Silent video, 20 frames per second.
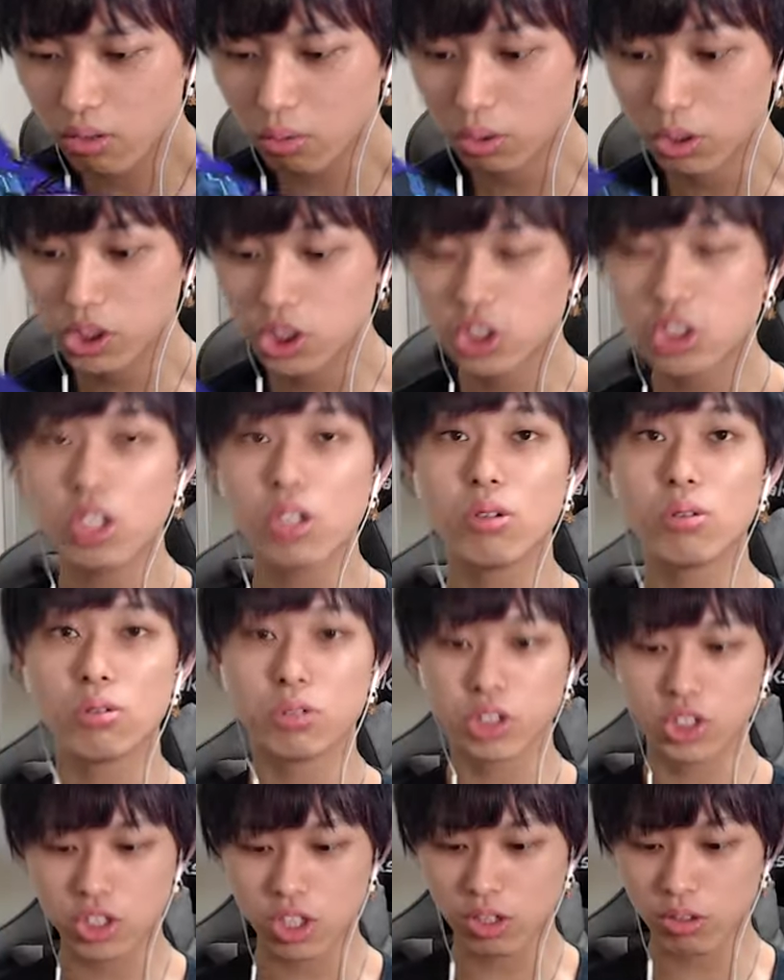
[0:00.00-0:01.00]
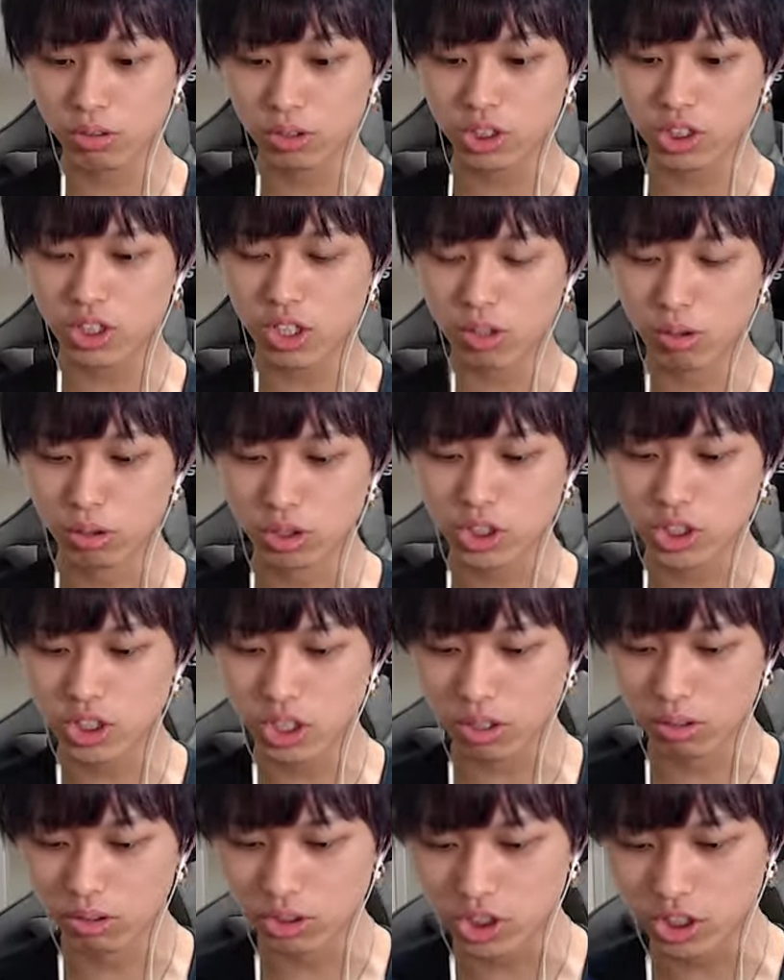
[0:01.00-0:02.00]
押してる押してる押してる押して
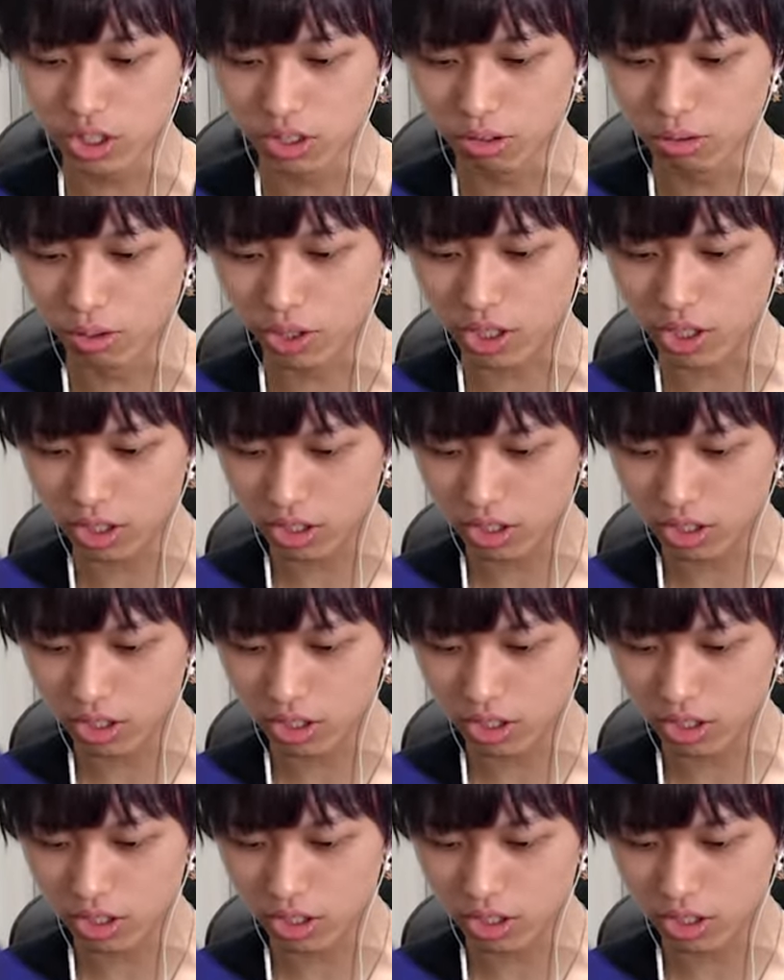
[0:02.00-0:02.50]
る押してるこれ。